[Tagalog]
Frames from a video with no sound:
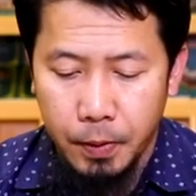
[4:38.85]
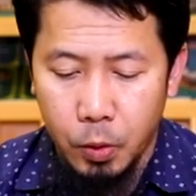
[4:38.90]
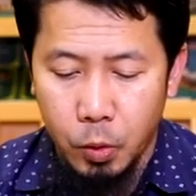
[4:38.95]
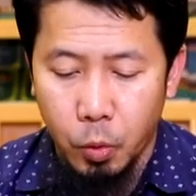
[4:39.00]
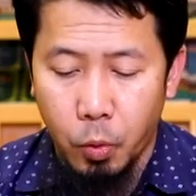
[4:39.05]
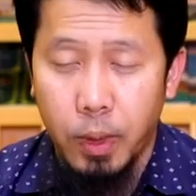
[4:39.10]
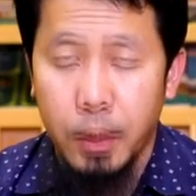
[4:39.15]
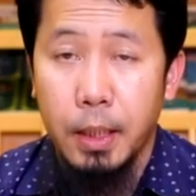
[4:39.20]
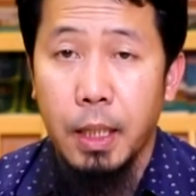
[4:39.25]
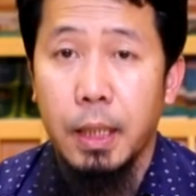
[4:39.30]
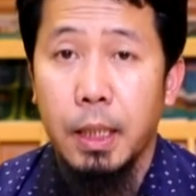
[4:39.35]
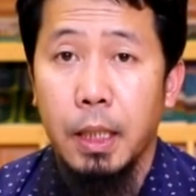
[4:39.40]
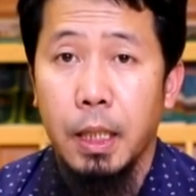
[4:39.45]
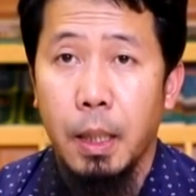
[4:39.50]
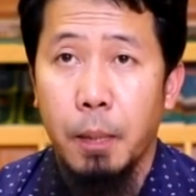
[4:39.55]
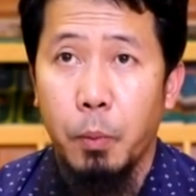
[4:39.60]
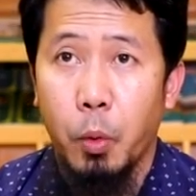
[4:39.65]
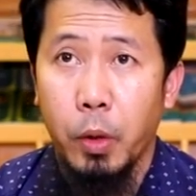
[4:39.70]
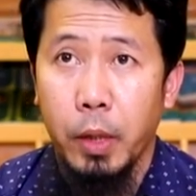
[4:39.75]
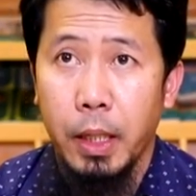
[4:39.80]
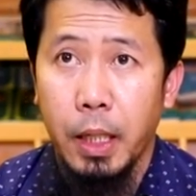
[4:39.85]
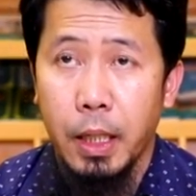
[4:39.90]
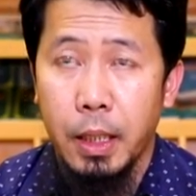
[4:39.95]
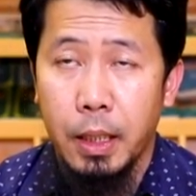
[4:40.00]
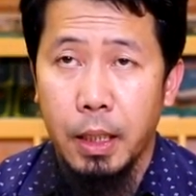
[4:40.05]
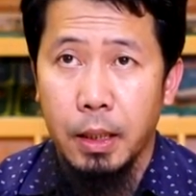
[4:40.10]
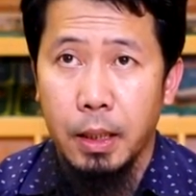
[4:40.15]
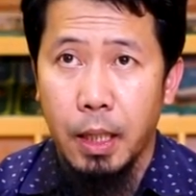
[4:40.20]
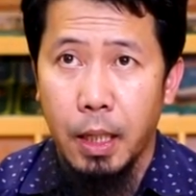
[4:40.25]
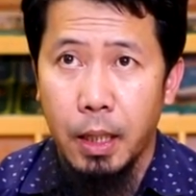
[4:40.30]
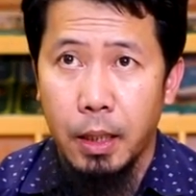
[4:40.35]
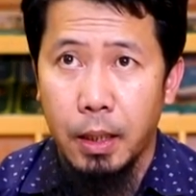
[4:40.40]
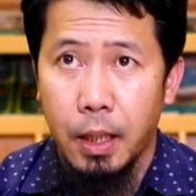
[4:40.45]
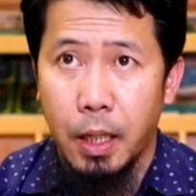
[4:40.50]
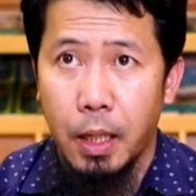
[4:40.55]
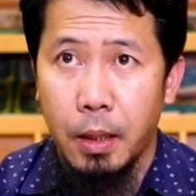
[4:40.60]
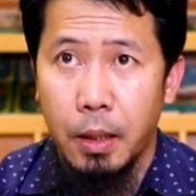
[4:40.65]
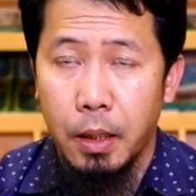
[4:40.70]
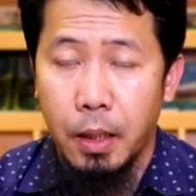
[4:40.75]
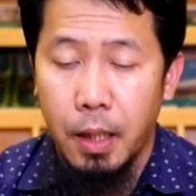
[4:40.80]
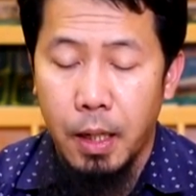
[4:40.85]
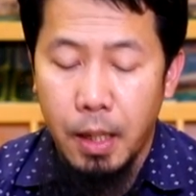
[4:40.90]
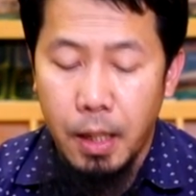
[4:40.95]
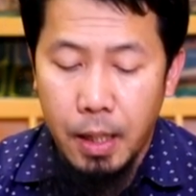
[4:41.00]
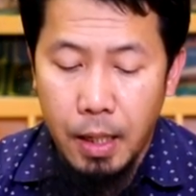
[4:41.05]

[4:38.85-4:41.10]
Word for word: So wag nating kamuhian ng daladalang